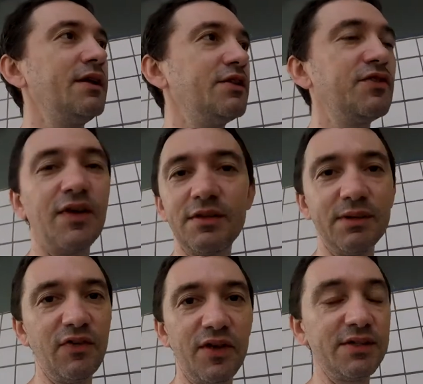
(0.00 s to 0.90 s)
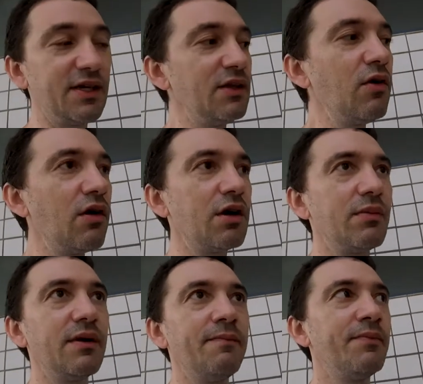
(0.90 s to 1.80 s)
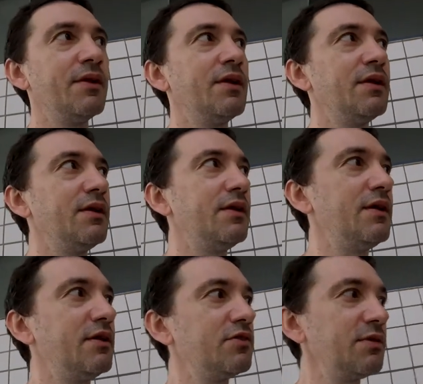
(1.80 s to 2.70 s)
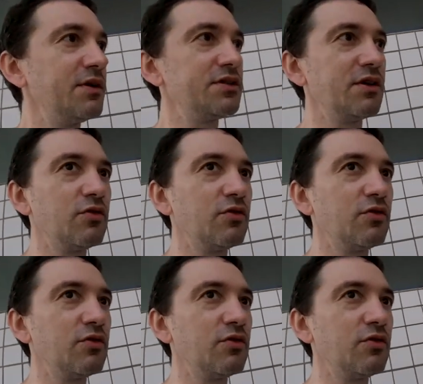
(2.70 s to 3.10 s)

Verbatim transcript: Isso faz uma diferença enorme. E, então você imagina,